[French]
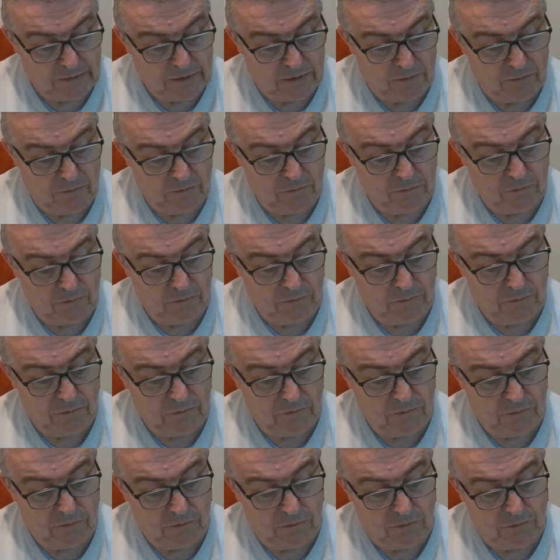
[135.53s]

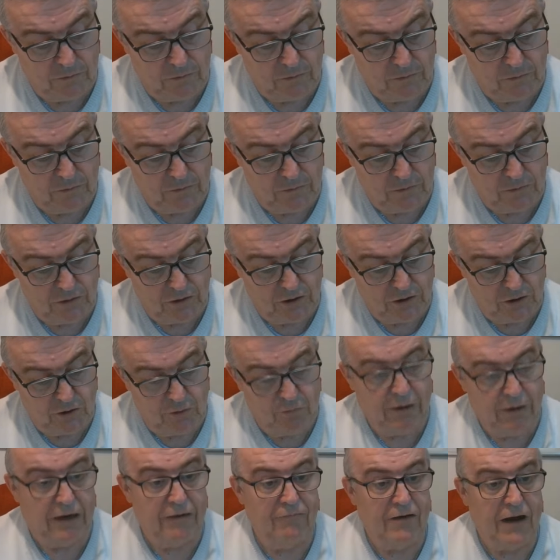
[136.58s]
Euh, j'ai du
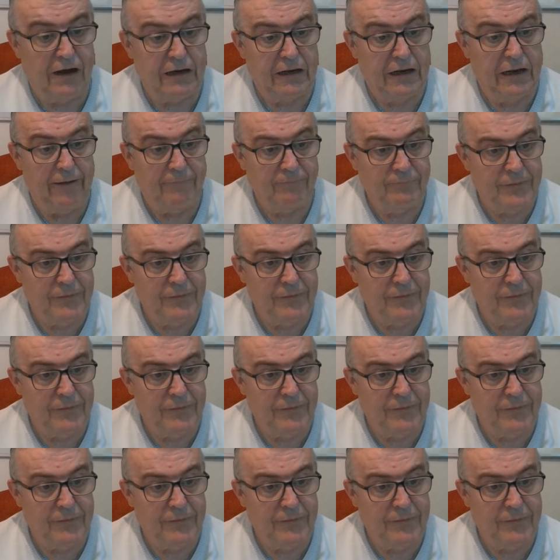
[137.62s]
mal à voir clair.